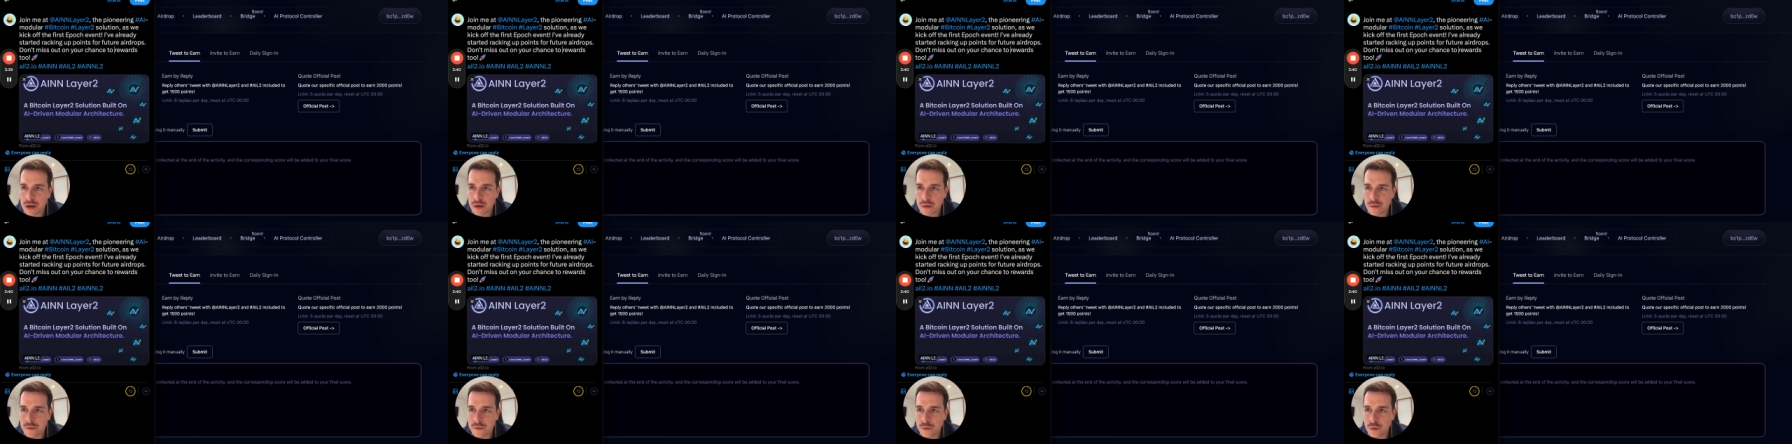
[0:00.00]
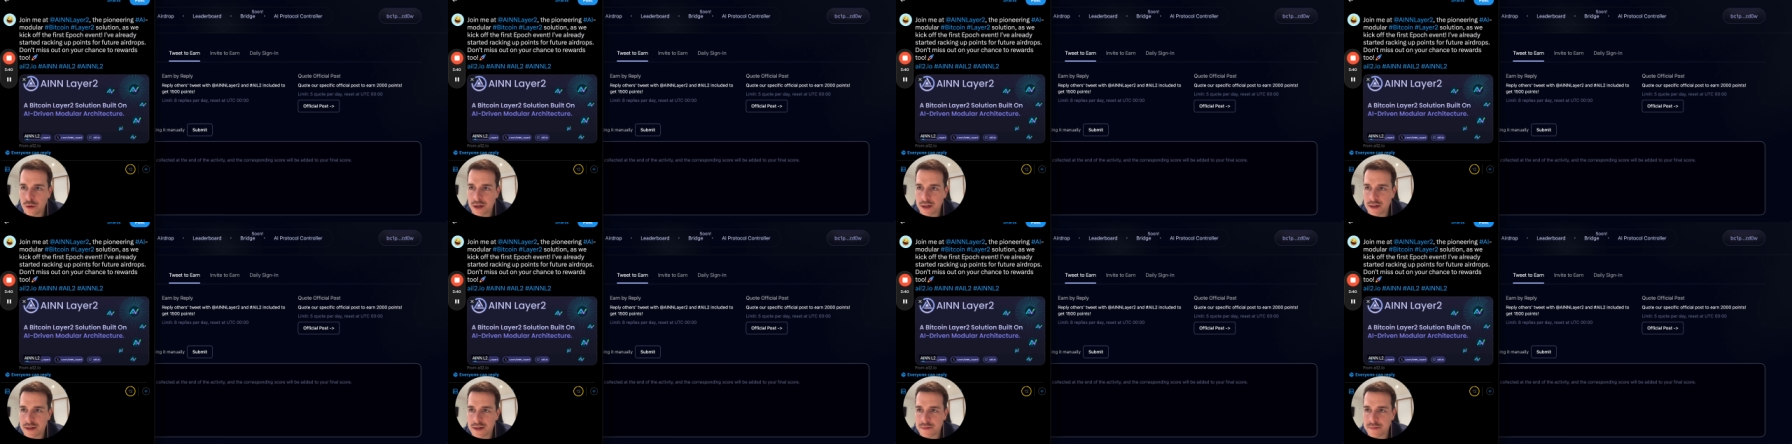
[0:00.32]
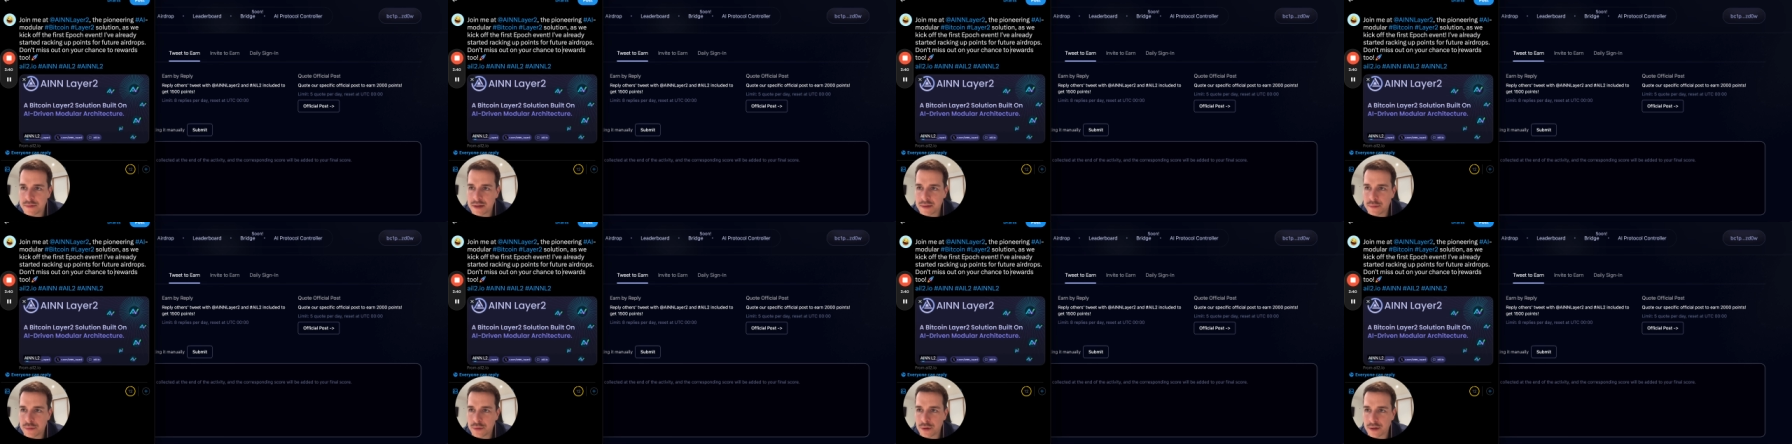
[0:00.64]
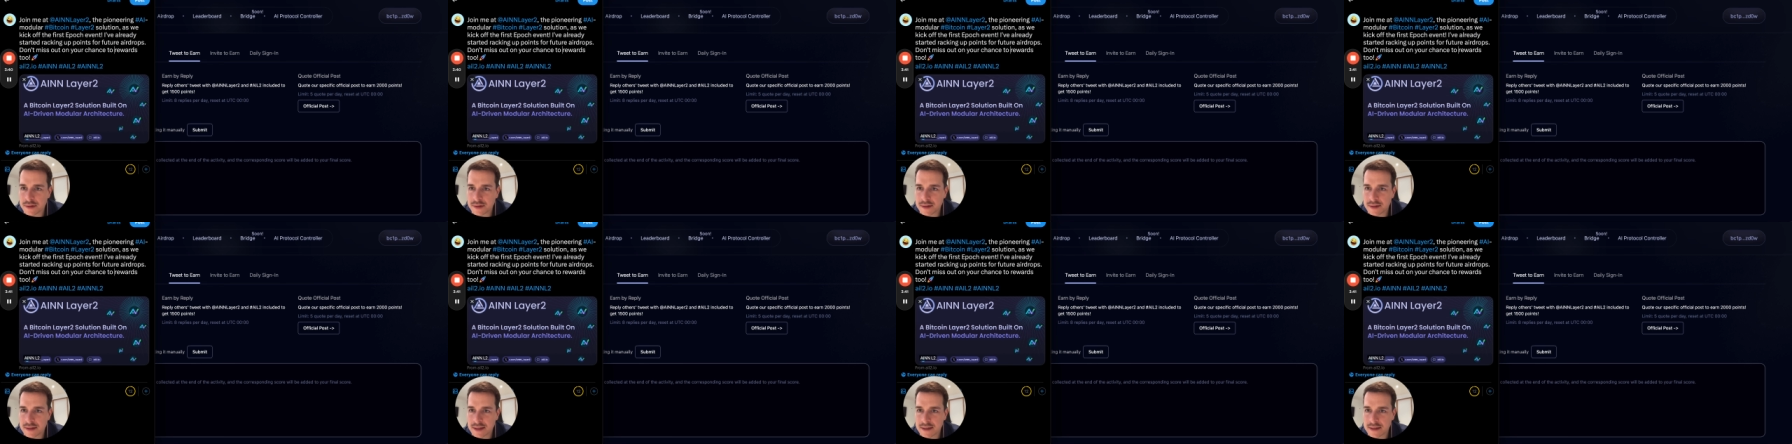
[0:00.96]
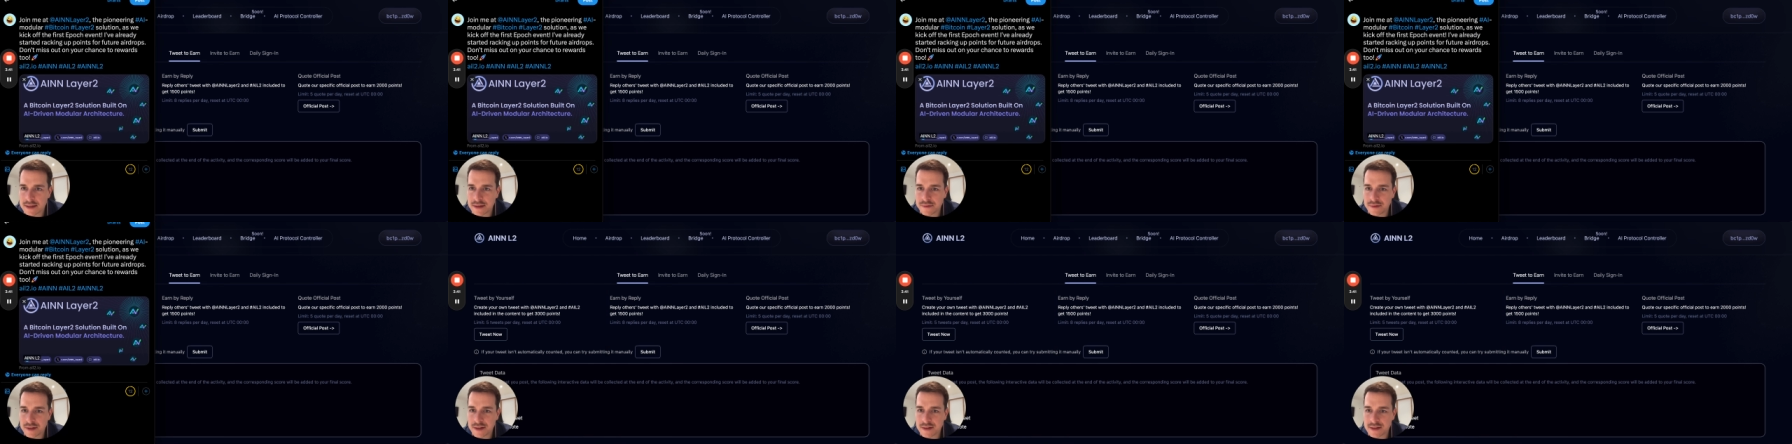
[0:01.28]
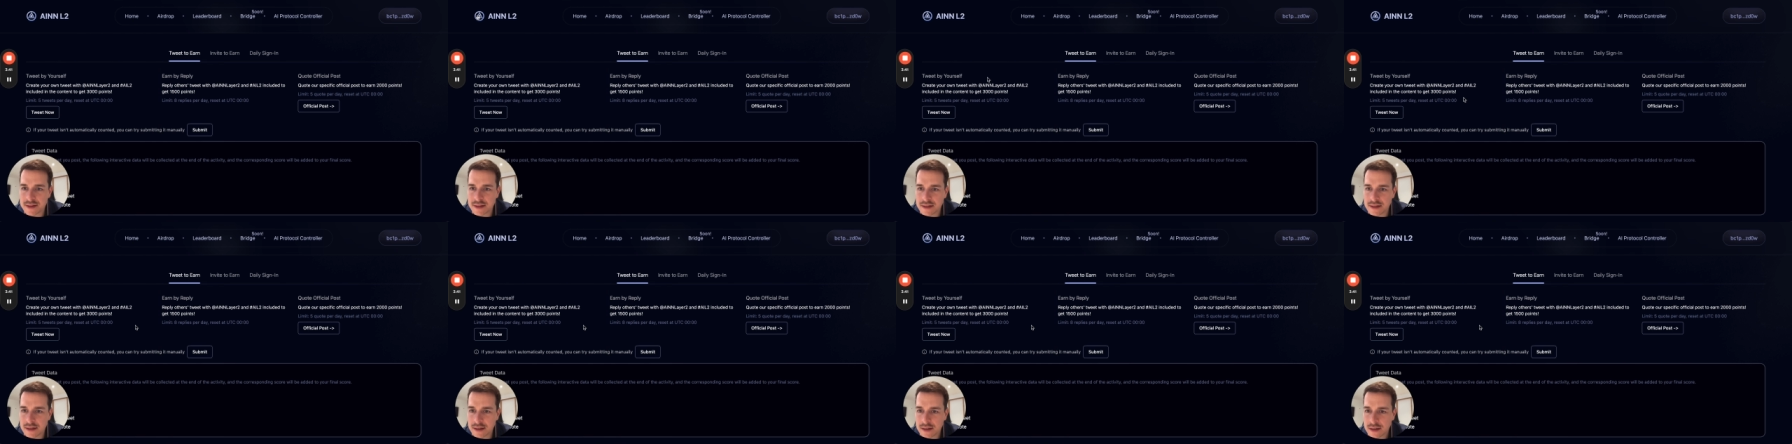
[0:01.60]
vos 15 000 points. C'est assez
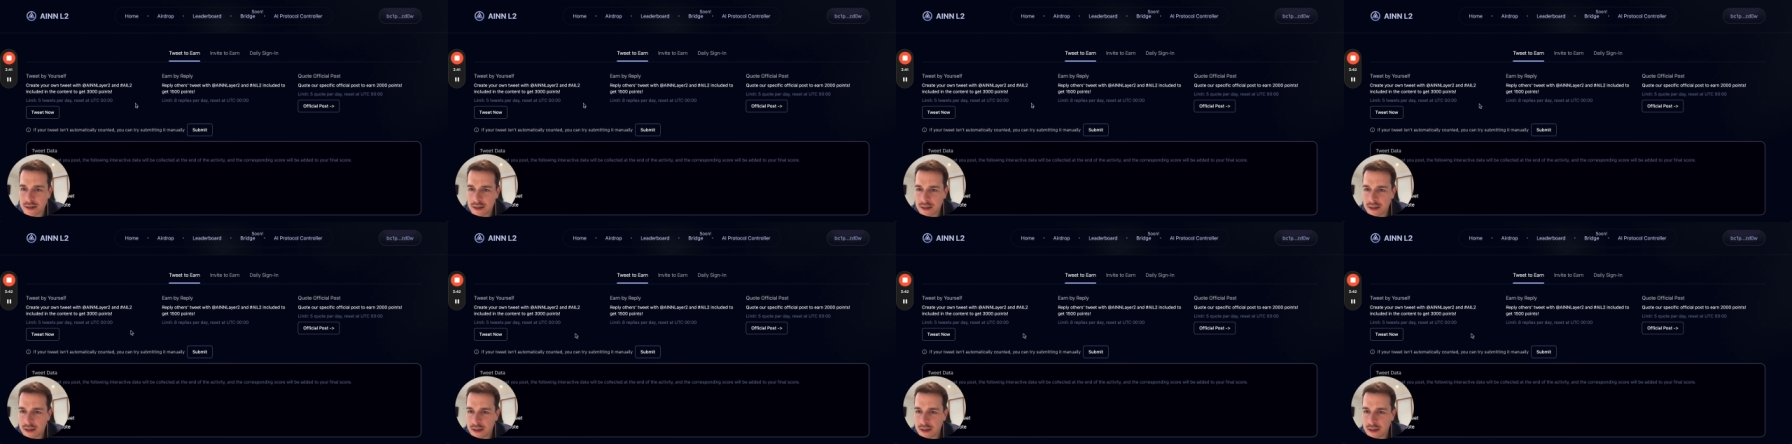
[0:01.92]
facile.